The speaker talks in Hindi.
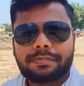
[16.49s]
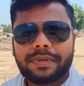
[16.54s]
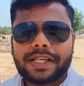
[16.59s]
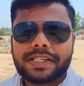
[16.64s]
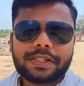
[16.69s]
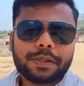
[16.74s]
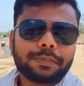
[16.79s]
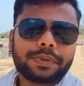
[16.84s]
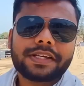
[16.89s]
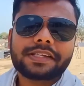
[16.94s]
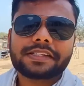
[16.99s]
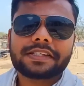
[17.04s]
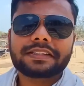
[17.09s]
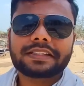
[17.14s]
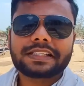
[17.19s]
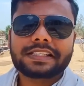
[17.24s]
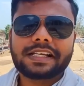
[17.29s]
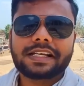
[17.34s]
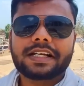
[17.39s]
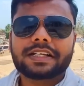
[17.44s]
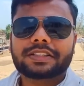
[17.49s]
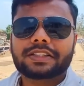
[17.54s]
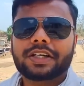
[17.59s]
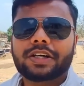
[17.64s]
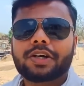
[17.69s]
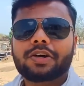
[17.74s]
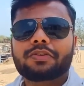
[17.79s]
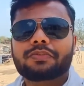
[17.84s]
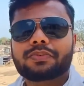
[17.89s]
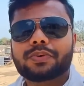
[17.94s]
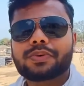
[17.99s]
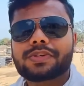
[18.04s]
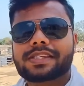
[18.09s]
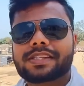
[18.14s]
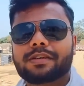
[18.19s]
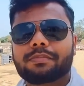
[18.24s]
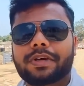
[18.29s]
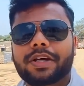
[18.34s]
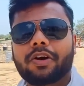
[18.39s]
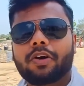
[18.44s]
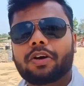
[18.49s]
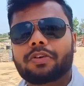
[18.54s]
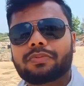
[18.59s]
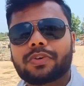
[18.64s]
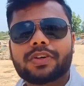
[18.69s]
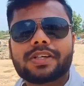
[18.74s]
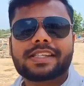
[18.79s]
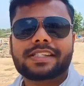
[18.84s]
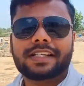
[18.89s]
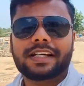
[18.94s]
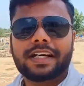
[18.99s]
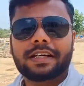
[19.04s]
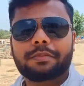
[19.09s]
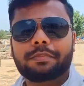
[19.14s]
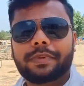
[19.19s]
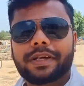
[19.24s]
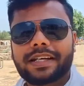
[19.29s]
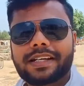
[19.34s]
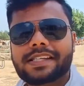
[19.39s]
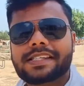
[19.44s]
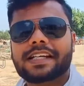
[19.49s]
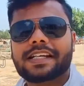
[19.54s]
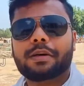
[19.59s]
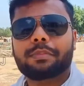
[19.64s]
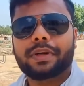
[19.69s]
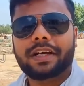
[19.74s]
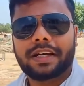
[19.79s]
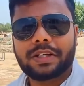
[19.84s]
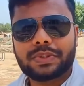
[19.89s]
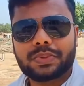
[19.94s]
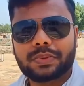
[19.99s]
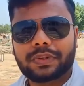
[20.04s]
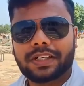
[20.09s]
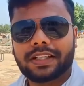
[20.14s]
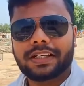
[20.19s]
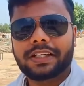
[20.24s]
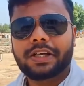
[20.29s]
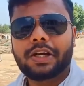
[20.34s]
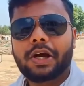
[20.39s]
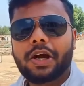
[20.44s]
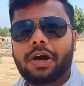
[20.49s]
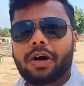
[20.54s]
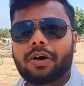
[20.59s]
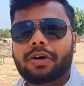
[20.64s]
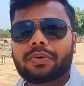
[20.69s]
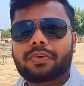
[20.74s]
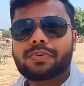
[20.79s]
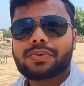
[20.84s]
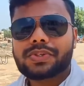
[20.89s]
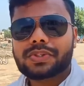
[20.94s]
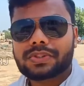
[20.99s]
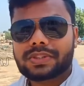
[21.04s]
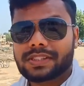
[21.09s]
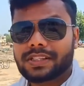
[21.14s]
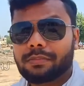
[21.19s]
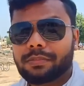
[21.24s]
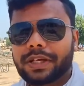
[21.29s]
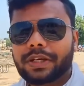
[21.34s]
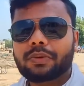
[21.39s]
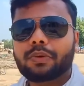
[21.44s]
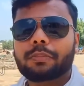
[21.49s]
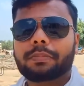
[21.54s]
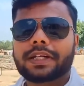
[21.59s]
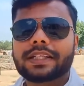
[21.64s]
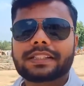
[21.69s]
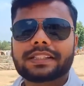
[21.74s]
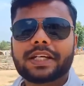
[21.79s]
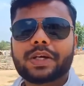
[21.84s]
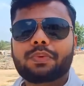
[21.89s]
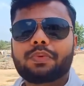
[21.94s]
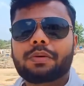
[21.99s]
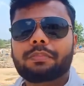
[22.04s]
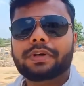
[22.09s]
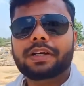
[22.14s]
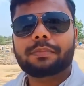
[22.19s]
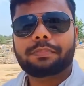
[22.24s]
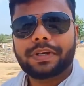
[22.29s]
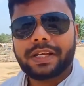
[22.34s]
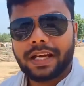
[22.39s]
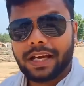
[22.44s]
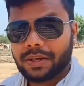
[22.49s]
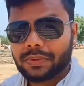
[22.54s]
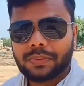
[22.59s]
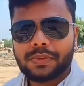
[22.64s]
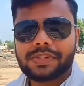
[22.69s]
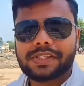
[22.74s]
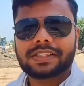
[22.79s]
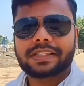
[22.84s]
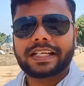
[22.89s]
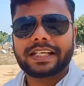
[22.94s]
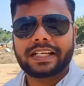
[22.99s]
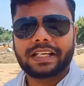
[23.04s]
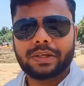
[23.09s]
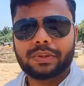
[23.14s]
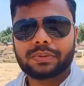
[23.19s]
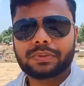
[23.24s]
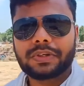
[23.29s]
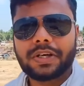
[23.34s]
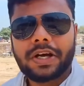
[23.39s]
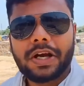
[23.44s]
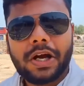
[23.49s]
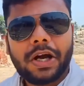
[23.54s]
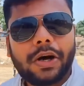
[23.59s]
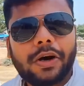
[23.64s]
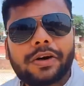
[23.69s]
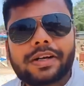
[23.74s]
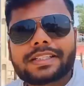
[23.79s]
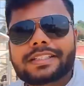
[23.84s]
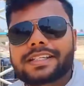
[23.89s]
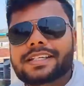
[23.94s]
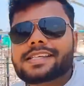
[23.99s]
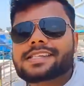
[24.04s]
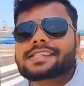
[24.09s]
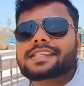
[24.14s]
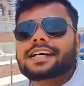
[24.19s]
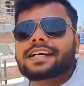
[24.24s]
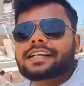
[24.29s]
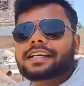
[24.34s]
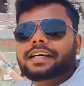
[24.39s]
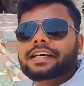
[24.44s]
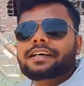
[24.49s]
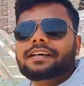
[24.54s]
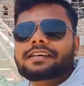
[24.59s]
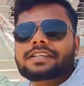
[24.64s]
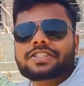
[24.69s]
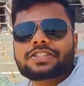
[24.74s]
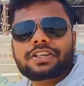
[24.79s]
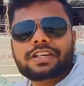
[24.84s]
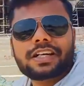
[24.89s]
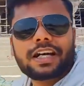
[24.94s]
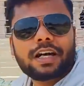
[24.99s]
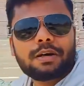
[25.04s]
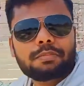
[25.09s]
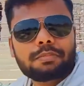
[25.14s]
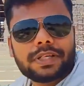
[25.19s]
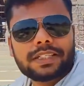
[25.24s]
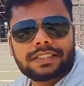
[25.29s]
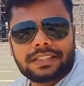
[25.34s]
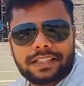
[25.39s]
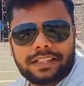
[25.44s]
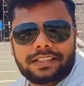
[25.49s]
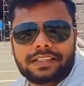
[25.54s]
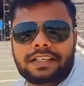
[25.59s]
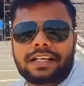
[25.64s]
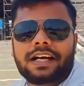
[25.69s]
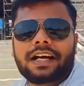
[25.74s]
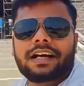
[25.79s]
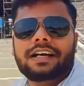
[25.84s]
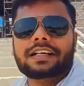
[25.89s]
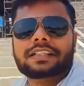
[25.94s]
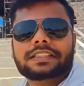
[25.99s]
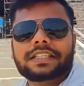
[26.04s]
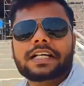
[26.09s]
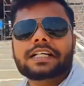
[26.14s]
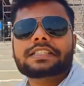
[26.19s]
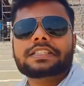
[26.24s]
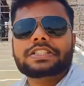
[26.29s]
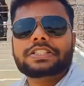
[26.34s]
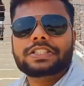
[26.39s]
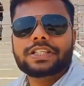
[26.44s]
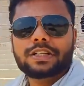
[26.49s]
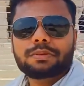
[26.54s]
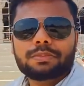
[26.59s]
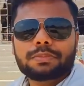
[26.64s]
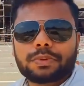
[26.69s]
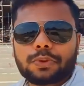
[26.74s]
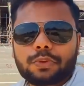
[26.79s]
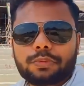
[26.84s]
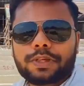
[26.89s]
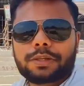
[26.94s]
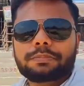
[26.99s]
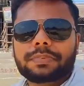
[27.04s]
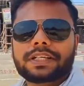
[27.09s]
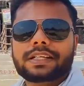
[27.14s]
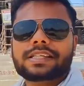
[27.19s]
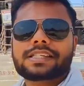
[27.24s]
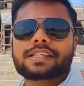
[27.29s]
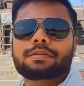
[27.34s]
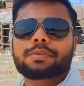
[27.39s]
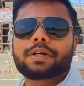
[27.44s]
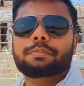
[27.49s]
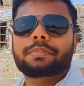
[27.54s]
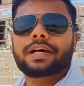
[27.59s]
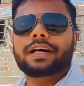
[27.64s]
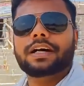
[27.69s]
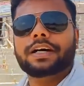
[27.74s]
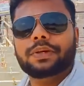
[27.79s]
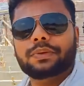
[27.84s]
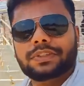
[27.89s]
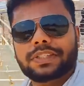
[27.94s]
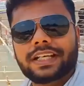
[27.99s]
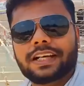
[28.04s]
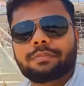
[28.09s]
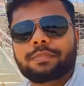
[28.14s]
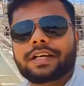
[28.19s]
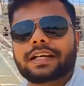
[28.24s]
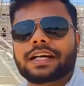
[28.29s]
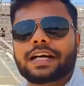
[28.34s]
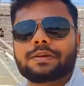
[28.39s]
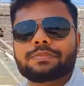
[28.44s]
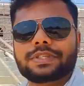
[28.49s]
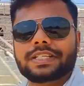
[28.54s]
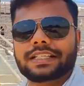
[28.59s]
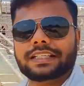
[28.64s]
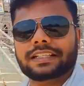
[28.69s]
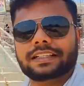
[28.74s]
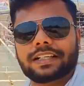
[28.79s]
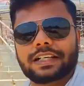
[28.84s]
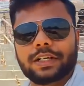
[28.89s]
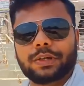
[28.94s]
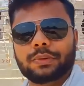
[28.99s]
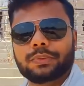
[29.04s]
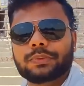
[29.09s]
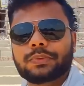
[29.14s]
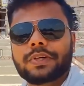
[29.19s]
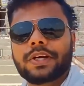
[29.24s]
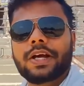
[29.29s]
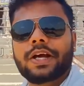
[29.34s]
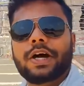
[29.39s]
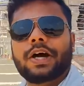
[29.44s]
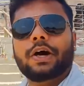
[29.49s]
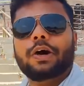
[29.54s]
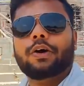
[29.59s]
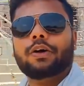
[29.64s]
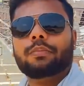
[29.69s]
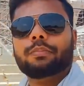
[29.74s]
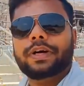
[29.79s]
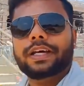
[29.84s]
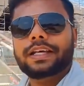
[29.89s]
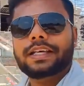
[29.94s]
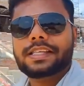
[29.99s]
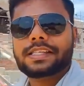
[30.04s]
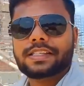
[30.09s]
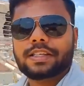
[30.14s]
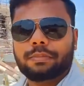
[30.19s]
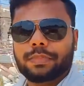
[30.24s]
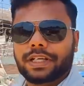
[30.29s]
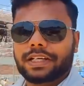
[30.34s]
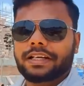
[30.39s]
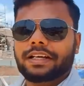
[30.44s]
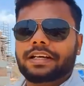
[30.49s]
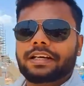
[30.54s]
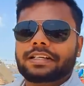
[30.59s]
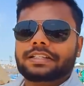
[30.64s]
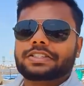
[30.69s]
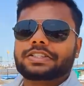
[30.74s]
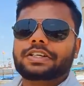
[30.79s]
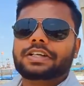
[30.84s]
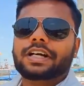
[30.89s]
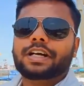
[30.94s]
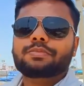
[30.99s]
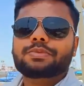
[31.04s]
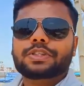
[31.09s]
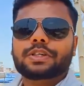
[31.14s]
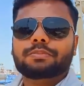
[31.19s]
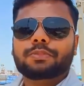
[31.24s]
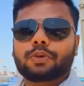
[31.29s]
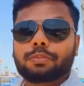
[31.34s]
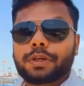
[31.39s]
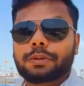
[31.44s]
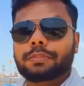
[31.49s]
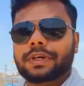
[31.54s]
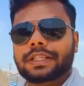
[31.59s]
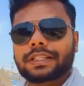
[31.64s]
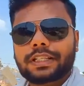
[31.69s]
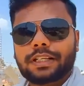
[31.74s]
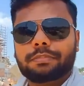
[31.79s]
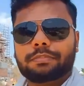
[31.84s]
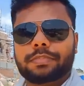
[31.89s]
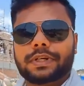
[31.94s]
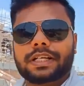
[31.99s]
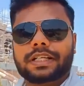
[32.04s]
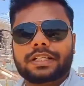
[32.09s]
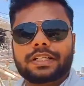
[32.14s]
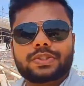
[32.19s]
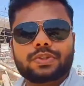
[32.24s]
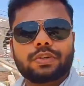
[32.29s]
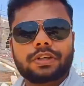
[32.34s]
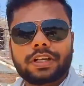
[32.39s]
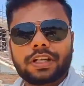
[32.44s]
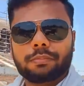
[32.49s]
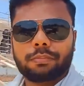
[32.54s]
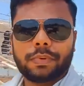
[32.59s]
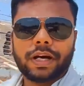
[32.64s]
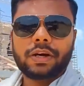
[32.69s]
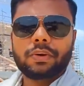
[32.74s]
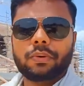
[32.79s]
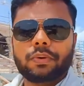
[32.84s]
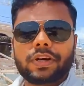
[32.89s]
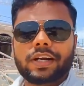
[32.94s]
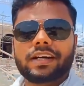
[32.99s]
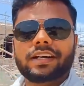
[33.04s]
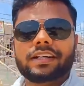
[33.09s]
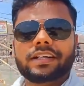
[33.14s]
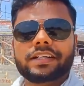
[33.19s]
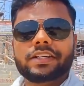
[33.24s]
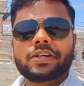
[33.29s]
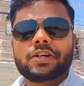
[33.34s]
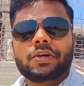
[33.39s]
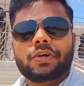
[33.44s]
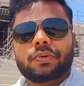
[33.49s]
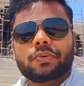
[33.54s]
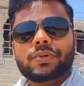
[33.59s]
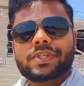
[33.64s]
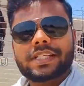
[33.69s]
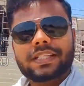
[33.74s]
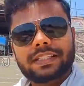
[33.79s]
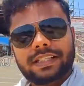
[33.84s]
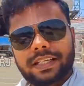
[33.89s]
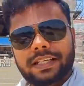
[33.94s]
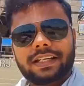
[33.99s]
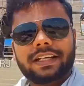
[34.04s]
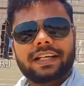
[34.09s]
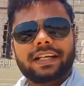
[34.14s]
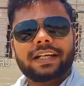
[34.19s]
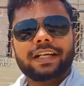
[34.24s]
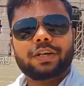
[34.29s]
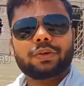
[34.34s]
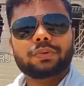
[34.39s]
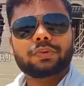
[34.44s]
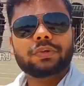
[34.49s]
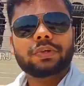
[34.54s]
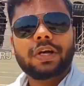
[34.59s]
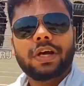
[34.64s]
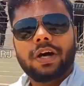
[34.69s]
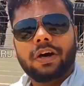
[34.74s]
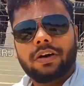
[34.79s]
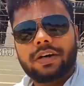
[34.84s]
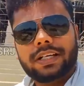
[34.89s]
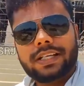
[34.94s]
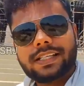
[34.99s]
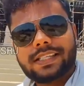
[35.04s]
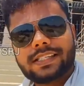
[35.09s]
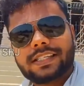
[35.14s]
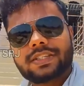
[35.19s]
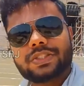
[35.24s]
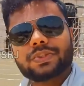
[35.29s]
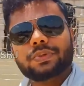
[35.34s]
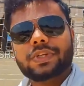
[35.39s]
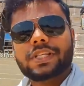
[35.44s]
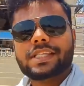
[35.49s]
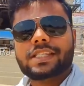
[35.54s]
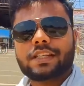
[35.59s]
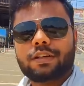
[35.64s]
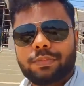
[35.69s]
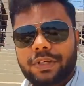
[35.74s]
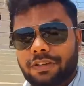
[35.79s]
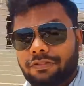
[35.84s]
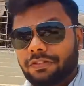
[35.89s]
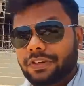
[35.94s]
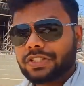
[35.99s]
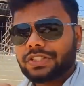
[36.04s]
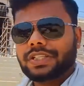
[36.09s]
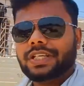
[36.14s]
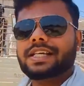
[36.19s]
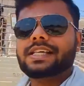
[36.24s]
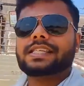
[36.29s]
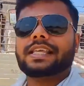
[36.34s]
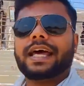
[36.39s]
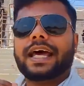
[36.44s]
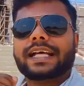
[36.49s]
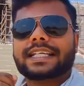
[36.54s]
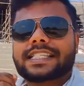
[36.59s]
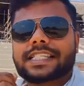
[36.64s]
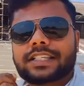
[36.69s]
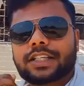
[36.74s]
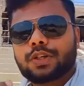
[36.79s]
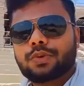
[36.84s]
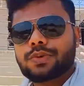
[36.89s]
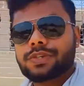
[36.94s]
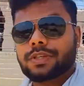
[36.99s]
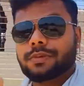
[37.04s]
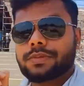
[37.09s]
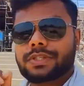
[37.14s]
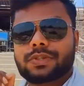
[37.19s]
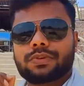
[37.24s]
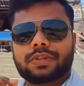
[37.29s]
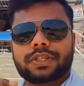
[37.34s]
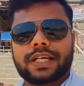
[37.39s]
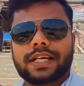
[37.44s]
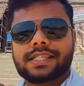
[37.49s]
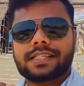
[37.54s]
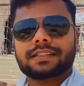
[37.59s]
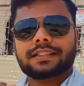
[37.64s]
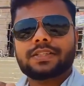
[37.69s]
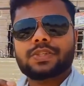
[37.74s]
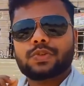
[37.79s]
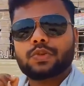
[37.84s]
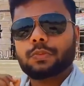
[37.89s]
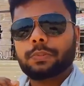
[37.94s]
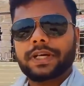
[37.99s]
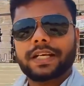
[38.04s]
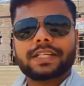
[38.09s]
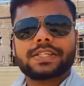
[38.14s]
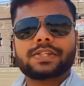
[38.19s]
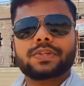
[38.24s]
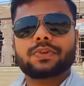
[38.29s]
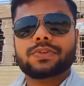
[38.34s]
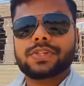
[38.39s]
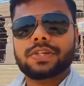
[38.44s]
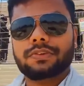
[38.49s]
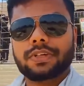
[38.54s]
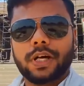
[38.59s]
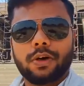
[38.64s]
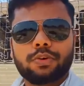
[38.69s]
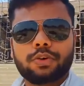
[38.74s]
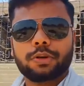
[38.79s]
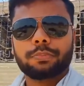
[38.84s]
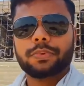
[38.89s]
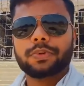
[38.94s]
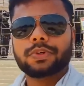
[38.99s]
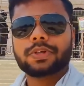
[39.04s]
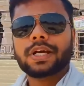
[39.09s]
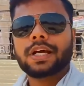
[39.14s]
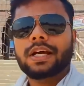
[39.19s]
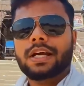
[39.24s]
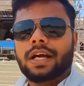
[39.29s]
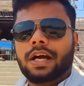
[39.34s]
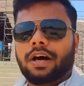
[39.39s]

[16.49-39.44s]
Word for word: बेसब्री से इंतज़ार था वो समय और वो स्थान मेरे सामने आ चुका है और उस समय को बनते हुए मैं अपने आँखों से देख रहा हूँ और ये स्थान है श्री राम मंदिर अर्थात जन्मभूमि पर इस समय मैं अयोध्या में राम जी के खड़ा हूँ और मैं इस समय श्री राम जन्मभूमि मंदिर पर का जो निर्माण हो रहा है उसे देखने आया हूँ और इससे जुड़ी सभी विशेष एक्सक्लूसिव इसको कह सकते हैं सुपर एक्सक्लूसिव ग्राउंड रिपोर्ट